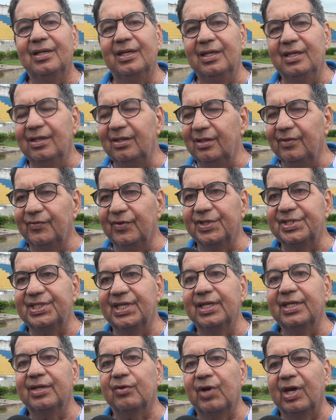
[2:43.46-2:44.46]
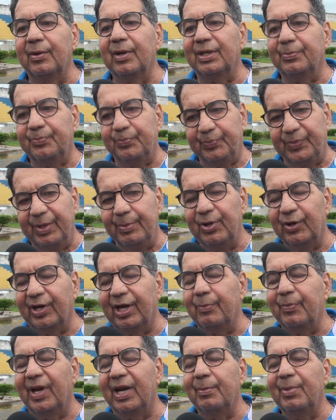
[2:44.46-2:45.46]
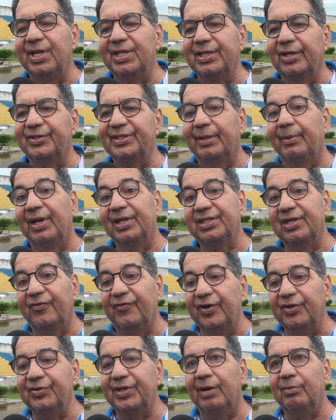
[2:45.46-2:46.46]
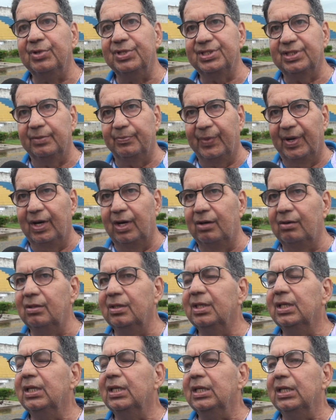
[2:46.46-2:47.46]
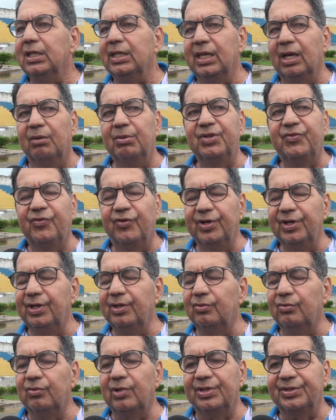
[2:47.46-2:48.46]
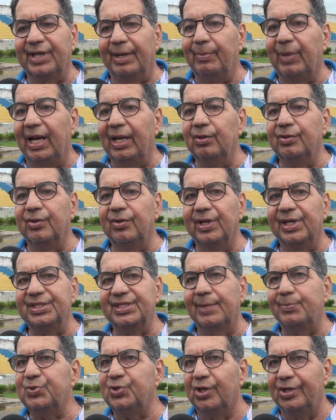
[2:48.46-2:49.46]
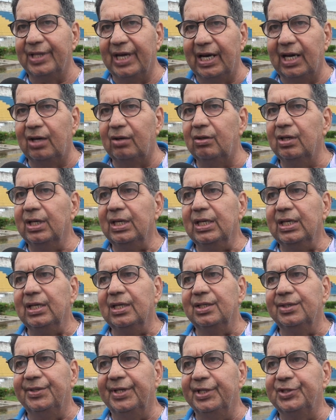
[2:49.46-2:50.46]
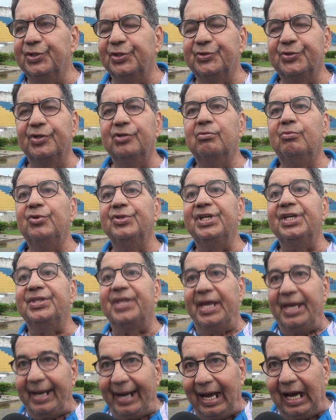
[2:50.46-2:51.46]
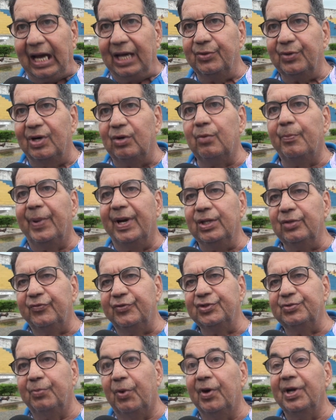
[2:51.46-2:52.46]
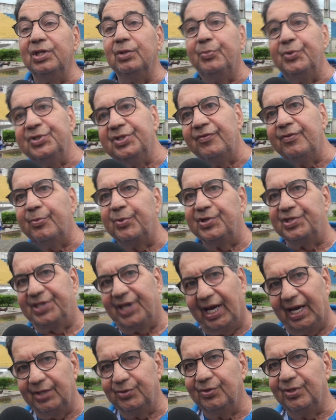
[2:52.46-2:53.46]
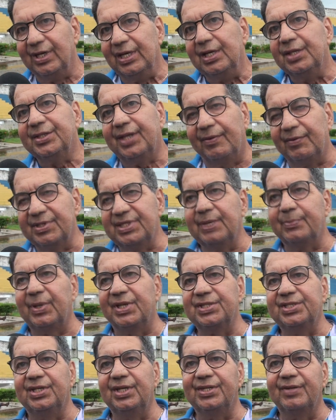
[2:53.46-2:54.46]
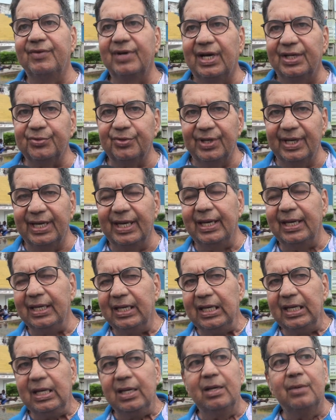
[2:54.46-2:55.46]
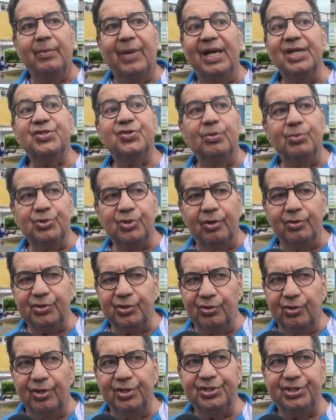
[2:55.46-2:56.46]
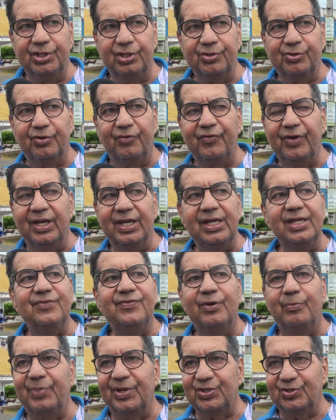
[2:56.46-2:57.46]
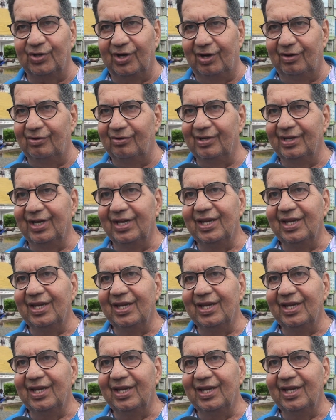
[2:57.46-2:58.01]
E você, eu quero, primeiro eu quero parabenizar o trabalho que você fez no Municipal. Realmente foi um trabalho excepcional deixou todo mundo inteirado, acompanhando o futebol, que não podia vir para o estádio, estava sempre assistindo a TV Catolé. Mas sobre o jogo de hoje, eu estou feliz, viu, pessoal?